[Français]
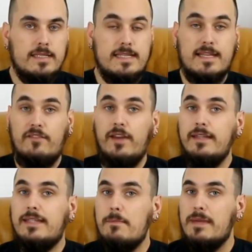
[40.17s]
C'est un
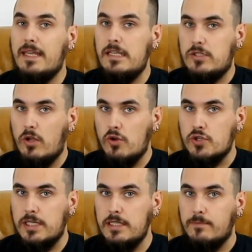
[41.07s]
véritable mécanisme
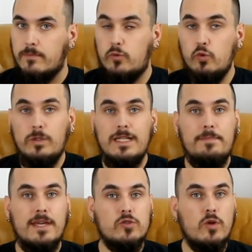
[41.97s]
d'horlogerie. Toutes les
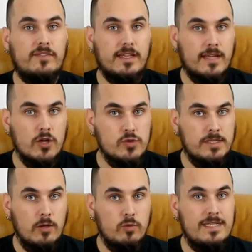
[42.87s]
pièces doivent être
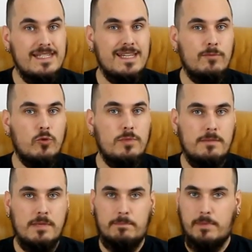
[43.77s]
ajustées au dixième de
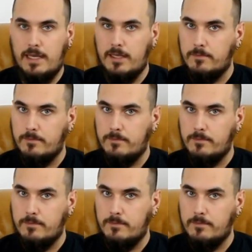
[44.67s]
millimètre près.